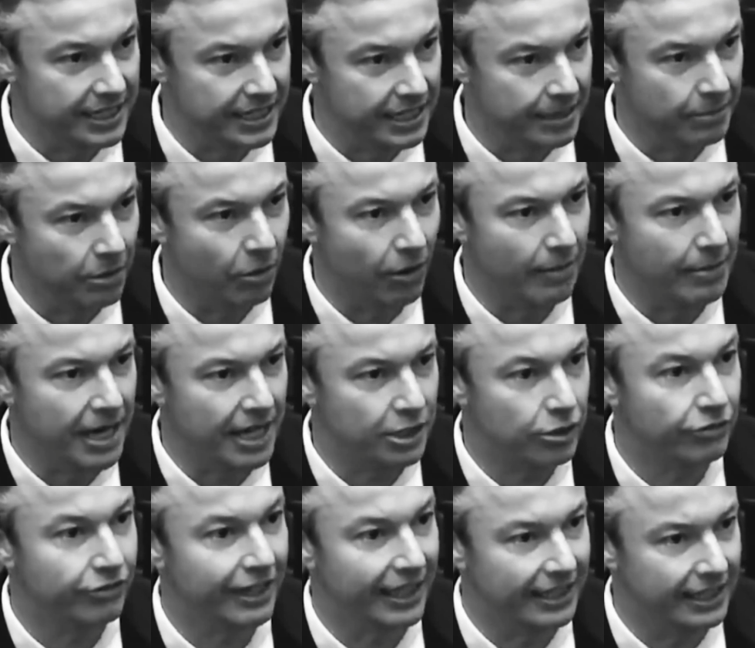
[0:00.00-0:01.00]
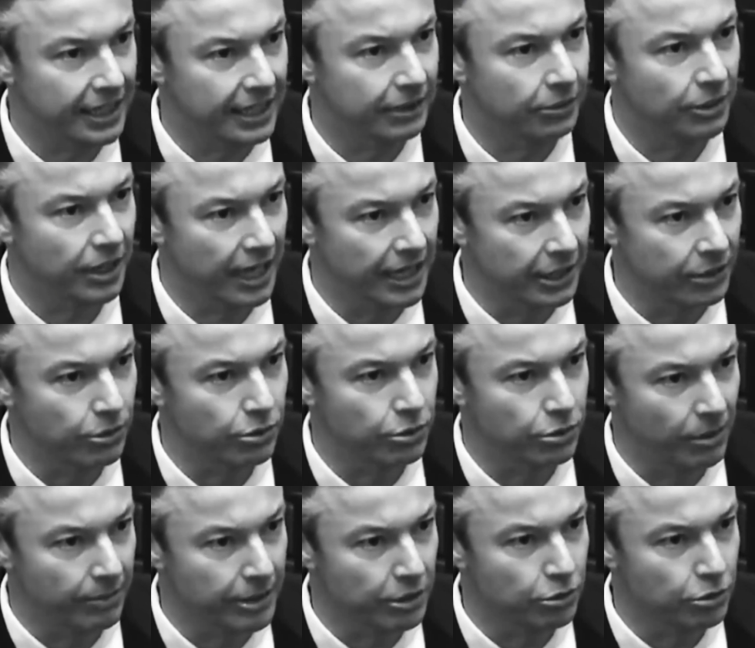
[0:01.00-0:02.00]
Receba o abraço fraterno,
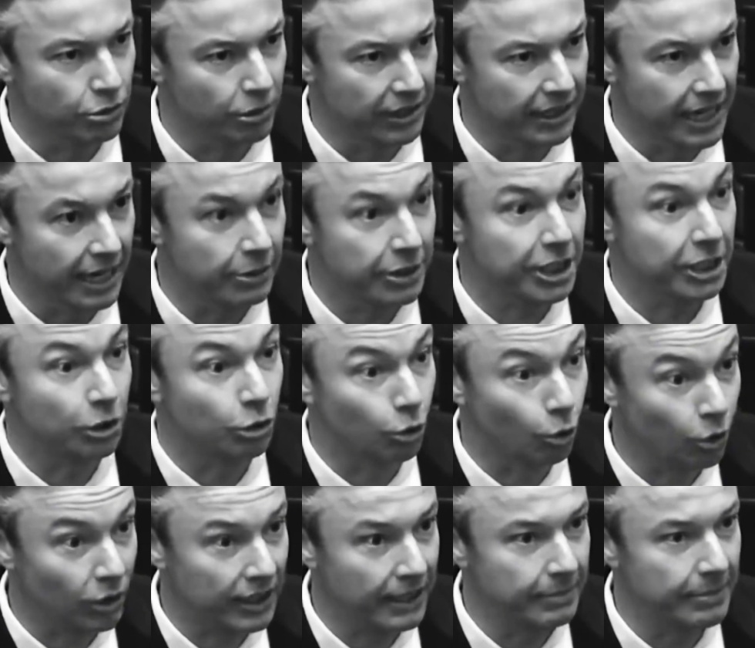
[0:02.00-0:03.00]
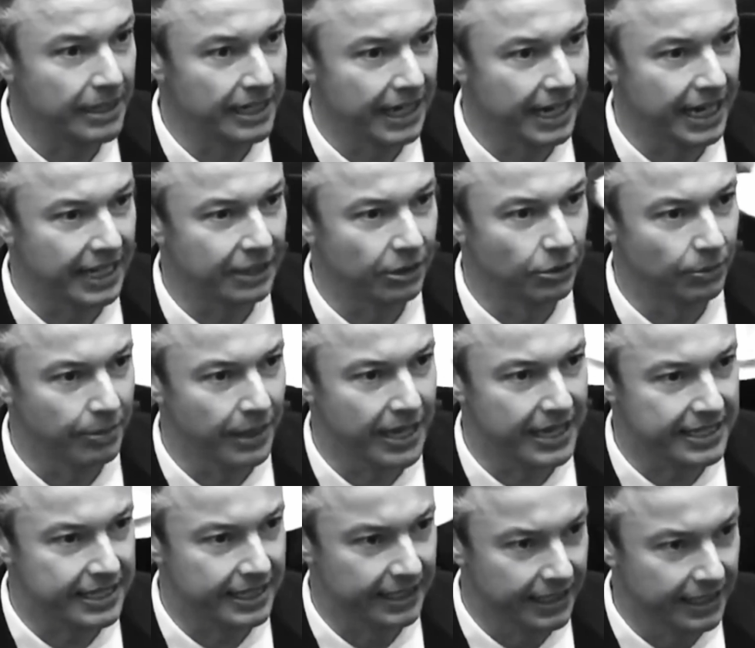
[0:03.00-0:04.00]
carinhoso, amigo solidário de toda a bancada do
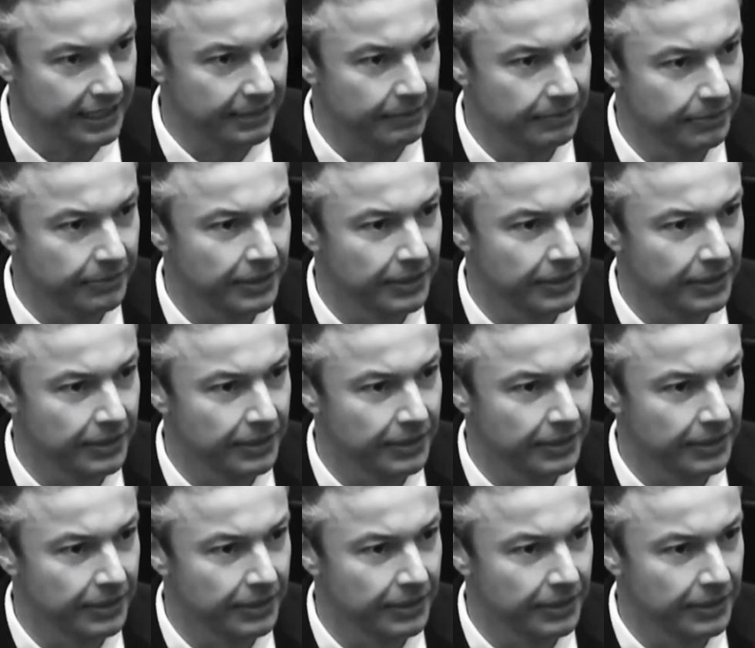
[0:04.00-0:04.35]
PSD.